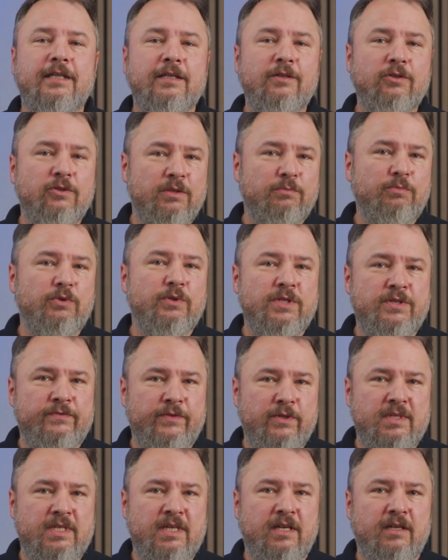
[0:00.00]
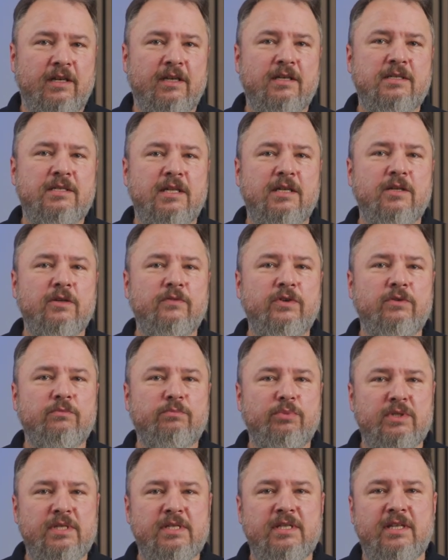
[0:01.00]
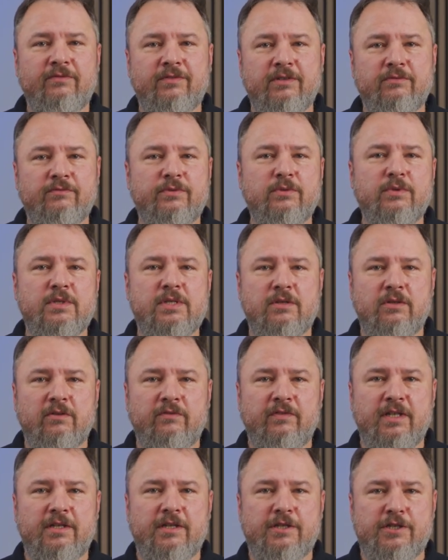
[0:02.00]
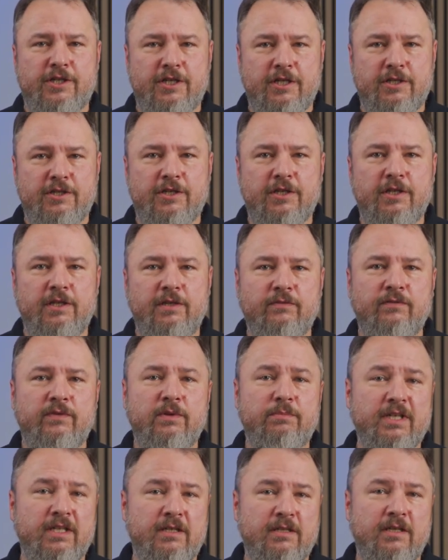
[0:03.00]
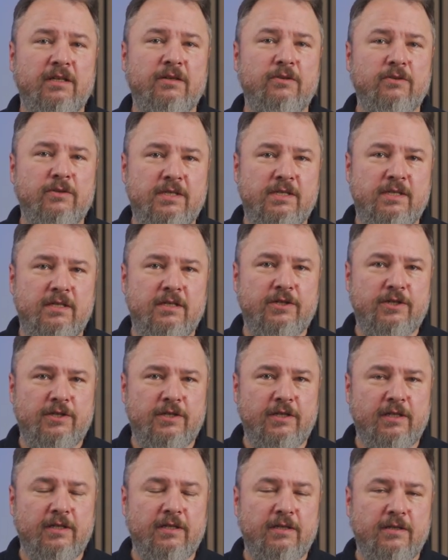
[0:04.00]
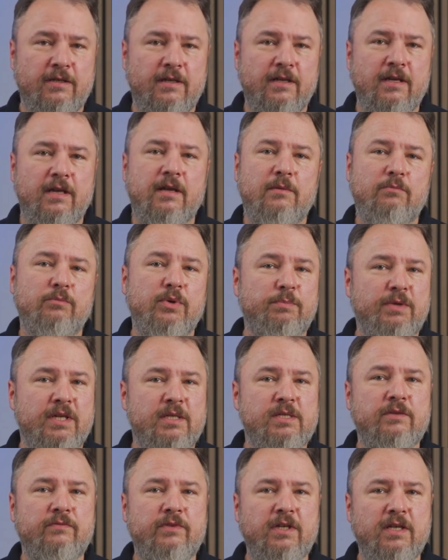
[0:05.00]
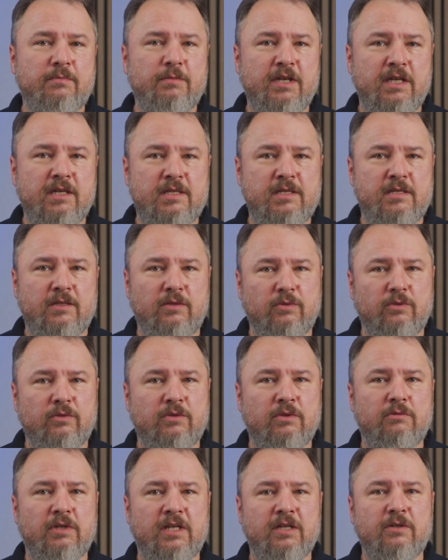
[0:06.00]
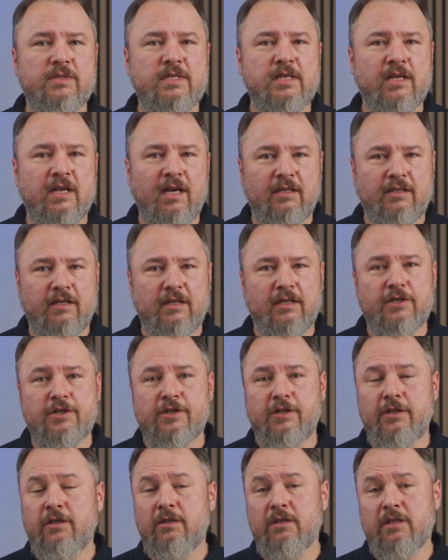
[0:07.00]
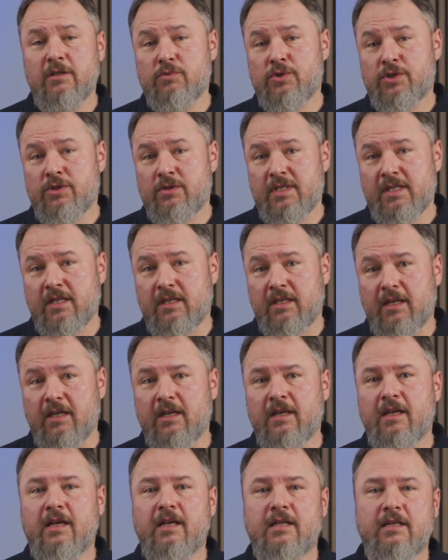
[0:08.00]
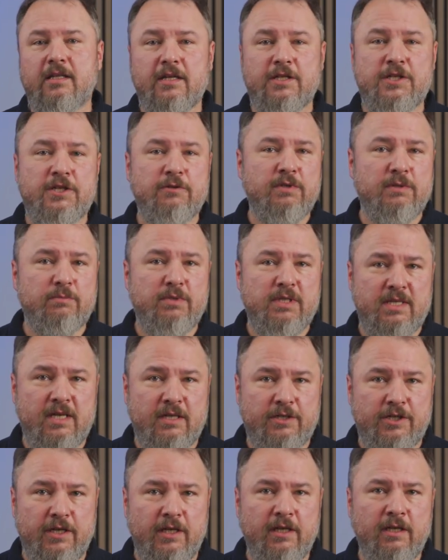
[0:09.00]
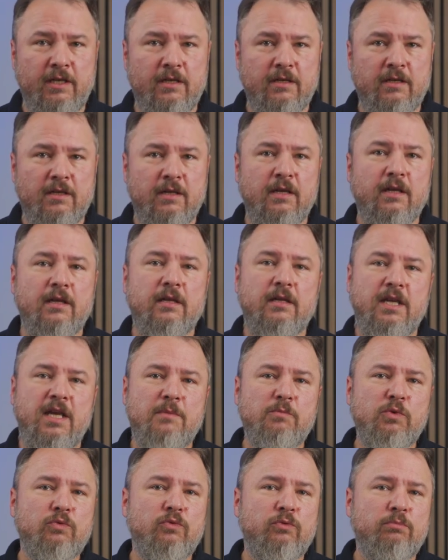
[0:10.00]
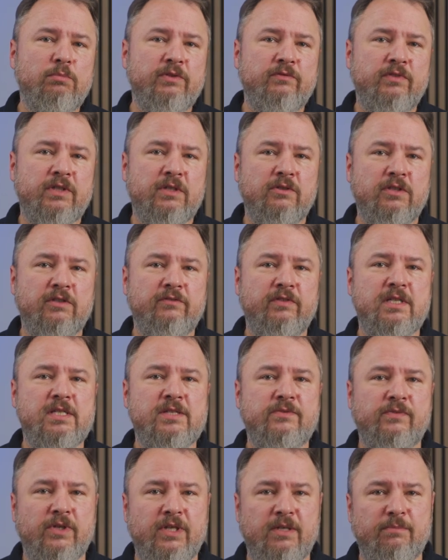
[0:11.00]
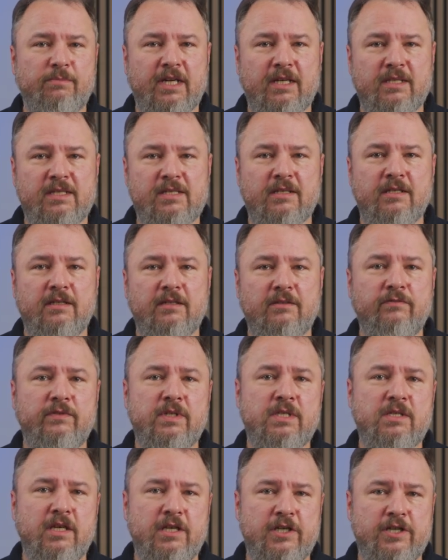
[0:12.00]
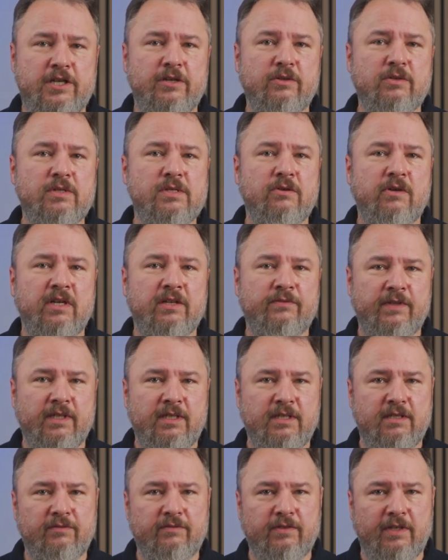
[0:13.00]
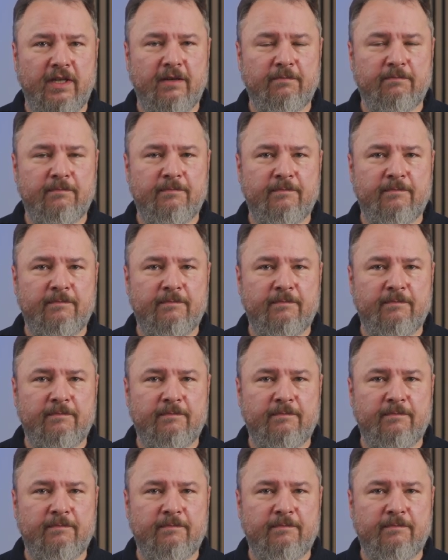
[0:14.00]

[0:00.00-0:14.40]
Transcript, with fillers: Tego typu rozwiązania stanowią podstawę funkcjonowania sieci w obiektach logistycznych. Bo pracownik magazynu, którego skaner czy inne urządzenie traciłyby zasięg, nie mógłby wykonywać swojej pracy wystarczająco efektywnie.